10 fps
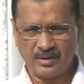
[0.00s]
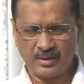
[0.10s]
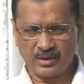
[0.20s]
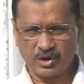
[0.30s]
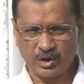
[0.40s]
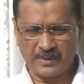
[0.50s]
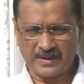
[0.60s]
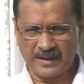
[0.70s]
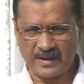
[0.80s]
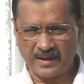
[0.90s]
और
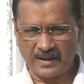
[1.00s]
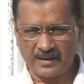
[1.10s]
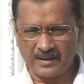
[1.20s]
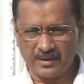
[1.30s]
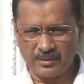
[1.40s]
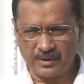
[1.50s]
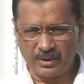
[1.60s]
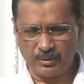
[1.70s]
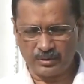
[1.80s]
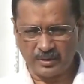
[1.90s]
24 घंटे के अंदर
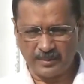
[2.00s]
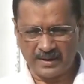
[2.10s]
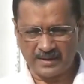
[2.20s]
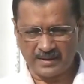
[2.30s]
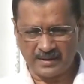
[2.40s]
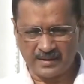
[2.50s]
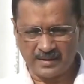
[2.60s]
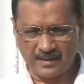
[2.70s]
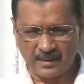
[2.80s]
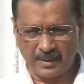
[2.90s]
उनकी लोकसभा की
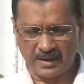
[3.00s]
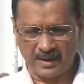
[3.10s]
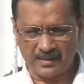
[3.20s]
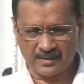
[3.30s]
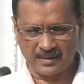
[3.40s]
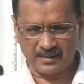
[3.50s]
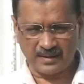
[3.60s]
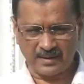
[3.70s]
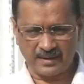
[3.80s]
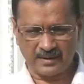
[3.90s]
सदस्यता बर्खास्त कर
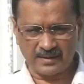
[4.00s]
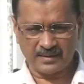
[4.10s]
दी गई